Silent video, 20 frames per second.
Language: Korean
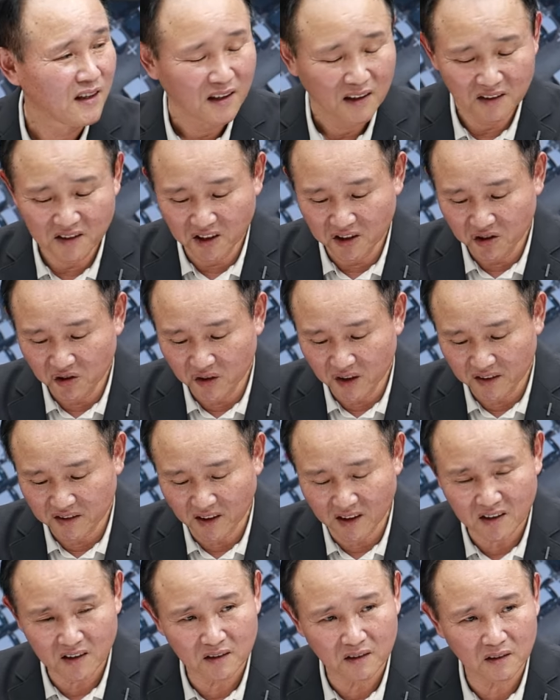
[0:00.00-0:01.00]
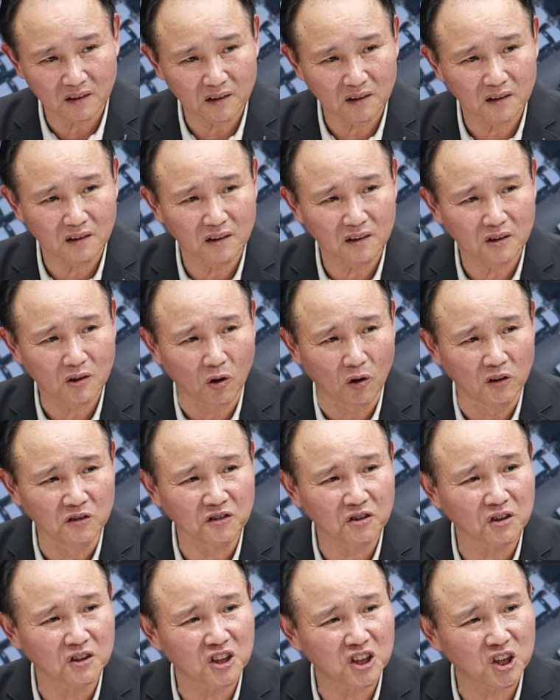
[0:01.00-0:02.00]
근데 이 회사는
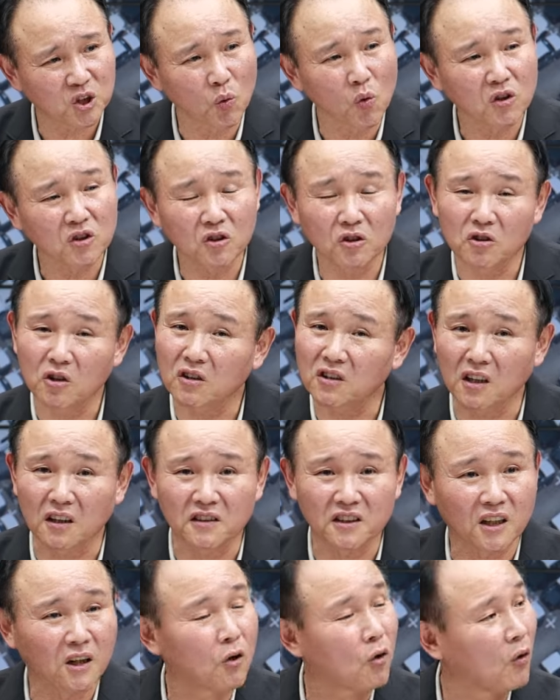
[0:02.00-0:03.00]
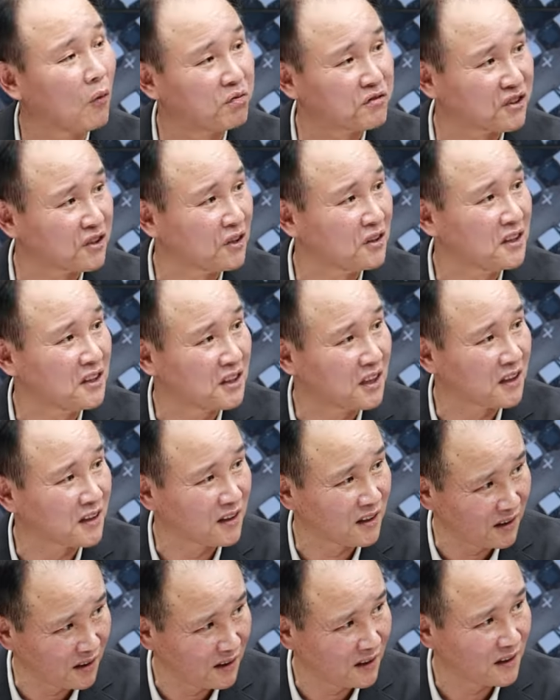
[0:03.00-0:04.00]
건설 시공 능력 자체가 없어요
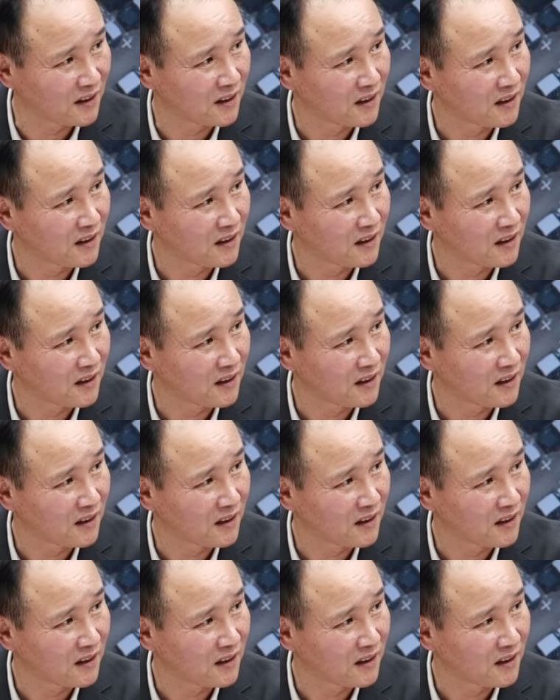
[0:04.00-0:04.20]
이제는